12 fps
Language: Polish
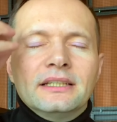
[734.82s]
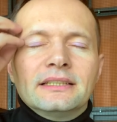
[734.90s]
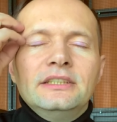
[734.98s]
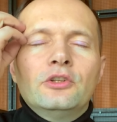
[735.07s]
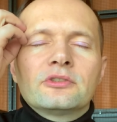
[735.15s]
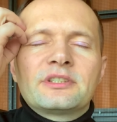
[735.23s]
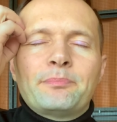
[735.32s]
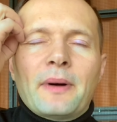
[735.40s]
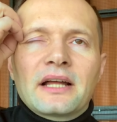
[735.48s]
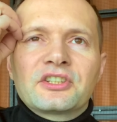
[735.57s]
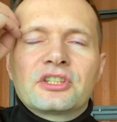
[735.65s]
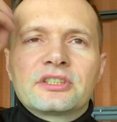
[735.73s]
idąc
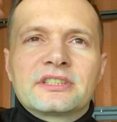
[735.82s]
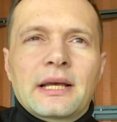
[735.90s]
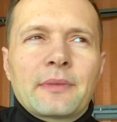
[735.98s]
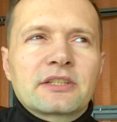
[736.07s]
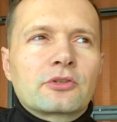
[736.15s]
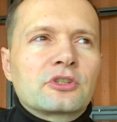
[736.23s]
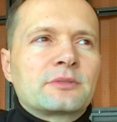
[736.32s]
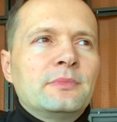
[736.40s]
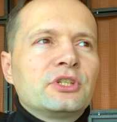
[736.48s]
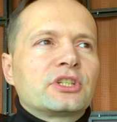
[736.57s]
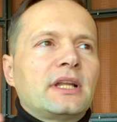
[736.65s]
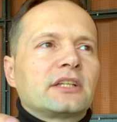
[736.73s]
spać, zamiast
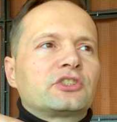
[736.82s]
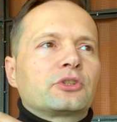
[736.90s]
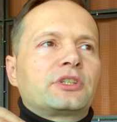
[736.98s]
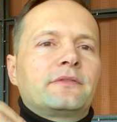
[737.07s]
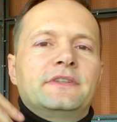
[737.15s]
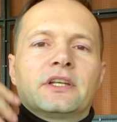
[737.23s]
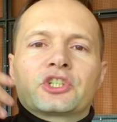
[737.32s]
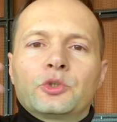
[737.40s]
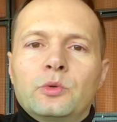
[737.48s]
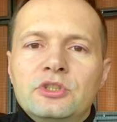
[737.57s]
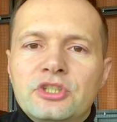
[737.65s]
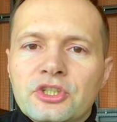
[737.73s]
rozmyślać, co się
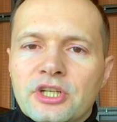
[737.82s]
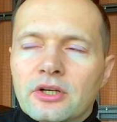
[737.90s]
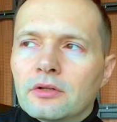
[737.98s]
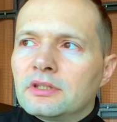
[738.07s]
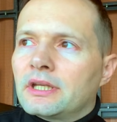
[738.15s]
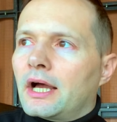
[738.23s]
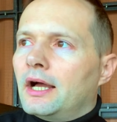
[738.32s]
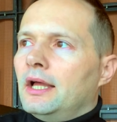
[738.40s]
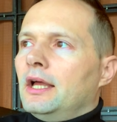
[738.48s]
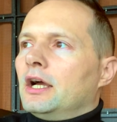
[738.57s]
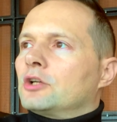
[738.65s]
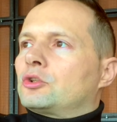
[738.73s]
wydarzyło dzisiejszego dnia,
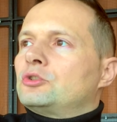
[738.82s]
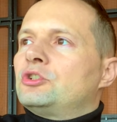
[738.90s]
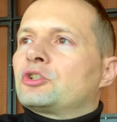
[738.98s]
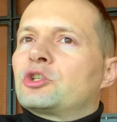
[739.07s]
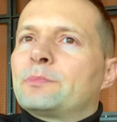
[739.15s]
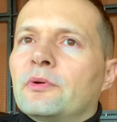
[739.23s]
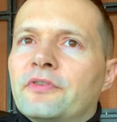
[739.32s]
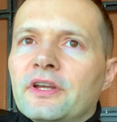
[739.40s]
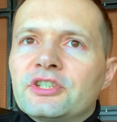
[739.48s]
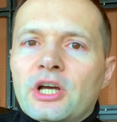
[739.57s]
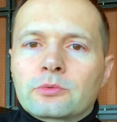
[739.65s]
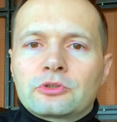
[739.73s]
kto ci coś
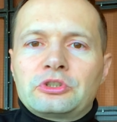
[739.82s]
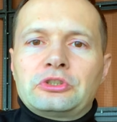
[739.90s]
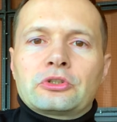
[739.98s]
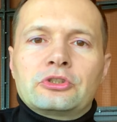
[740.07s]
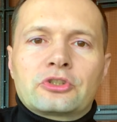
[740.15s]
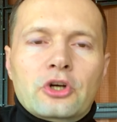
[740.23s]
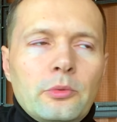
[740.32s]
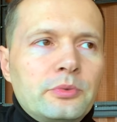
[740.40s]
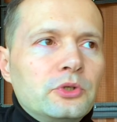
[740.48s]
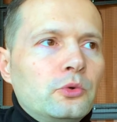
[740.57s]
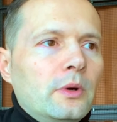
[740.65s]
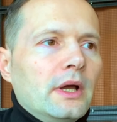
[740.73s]
powiedział, kto ci coś
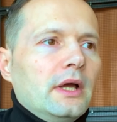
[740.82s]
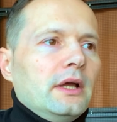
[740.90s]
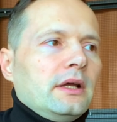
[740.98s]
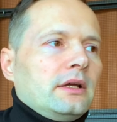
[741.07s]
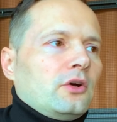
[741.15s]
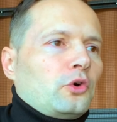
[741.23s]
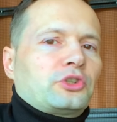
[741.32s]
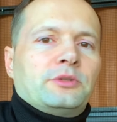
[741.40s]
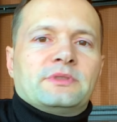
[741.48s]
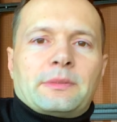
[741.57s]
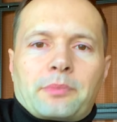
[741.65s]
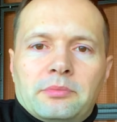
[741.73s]
zrobił, e, o czym
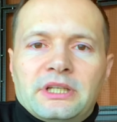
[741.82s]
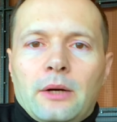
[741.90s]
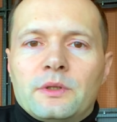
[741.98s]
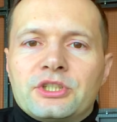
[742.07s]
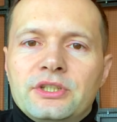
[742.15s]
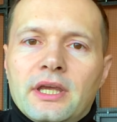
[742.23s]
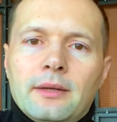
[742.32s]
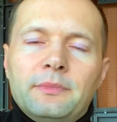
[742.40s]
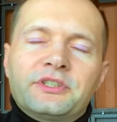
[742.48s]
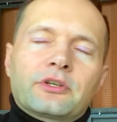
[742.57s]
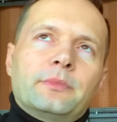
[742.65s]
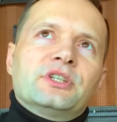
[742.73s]
zapomniałeś. Nie,
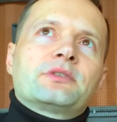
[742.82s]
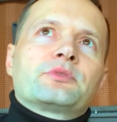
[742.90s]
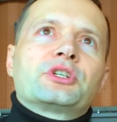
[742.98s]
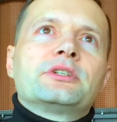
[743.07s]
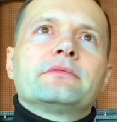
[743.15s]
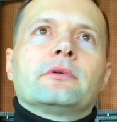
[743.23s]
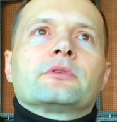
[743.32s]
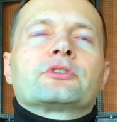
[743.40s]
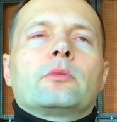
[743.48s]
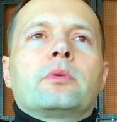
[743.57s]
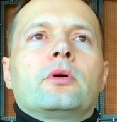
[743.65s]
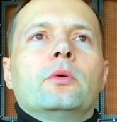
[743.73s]
myśl sobie, jestem szczęśliwą
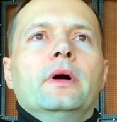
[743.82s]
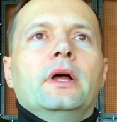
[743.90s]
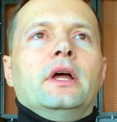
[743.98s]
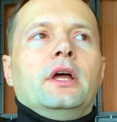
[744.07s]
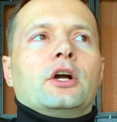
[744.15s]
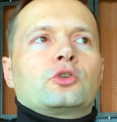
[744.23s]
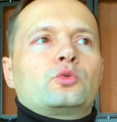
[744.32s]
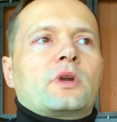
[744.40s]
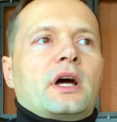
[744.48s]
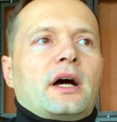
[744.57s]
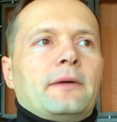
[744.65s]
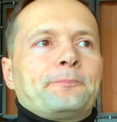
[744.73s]
osobą,
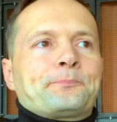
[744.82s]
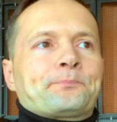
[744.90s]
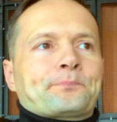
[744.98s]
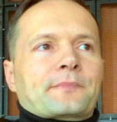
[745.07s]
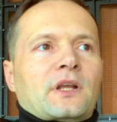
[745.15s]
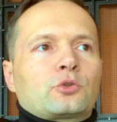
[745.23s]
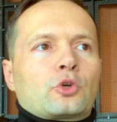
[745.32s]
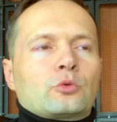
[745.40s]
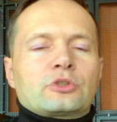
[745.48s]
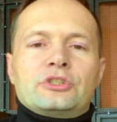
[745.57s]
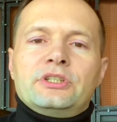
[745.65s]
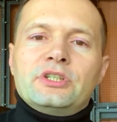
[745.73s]
która, którą
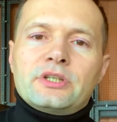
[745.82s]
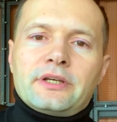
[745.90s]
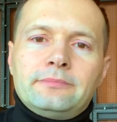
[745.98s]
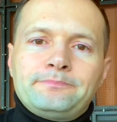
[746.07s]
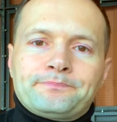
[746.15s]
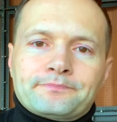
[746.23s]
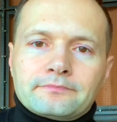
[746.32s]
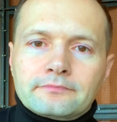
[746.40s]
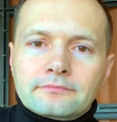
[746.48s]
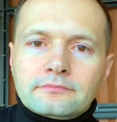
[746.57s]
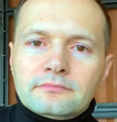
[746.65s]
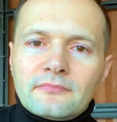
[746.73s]
codziennie
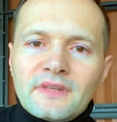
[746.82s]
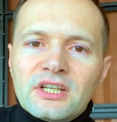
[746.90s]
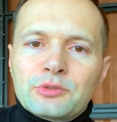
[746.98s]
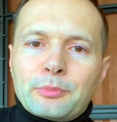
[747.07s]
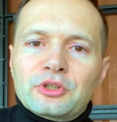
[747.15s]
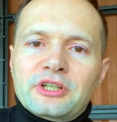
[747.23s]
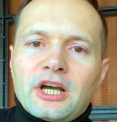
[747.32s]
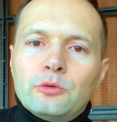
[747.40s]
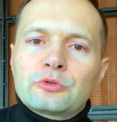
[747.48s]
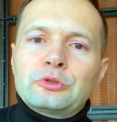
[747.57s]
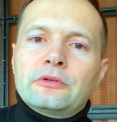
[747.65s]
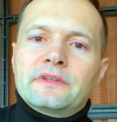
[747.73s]
spotykają
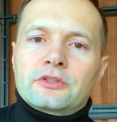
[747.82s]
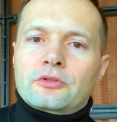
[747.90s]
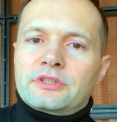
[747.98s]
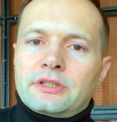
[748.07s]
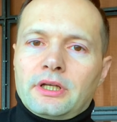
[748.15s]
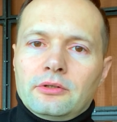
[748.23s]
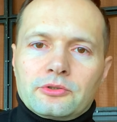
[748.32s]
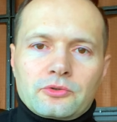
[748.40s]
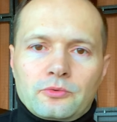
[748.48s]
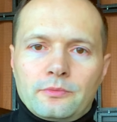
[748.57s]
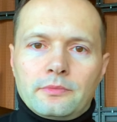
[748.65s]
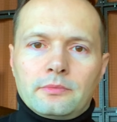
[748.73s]
cudowne zarządzania losu.
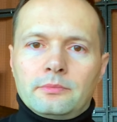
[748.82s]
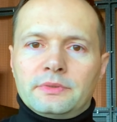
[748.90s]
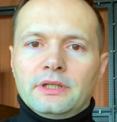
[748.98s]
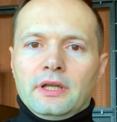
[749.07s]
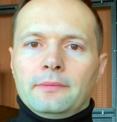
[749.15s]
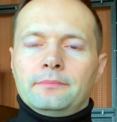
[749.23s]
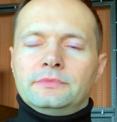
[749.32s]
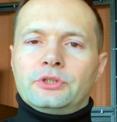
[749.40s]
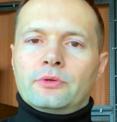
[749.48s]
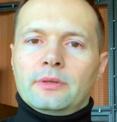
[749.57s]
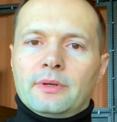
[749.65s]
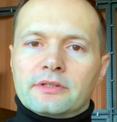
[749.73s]
Tyle.
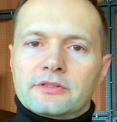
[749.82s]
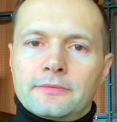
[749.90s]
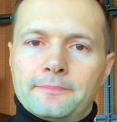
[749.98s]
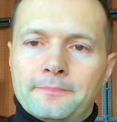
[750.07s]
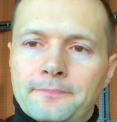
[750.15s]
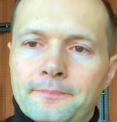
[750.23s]
Dziękuję bardzo.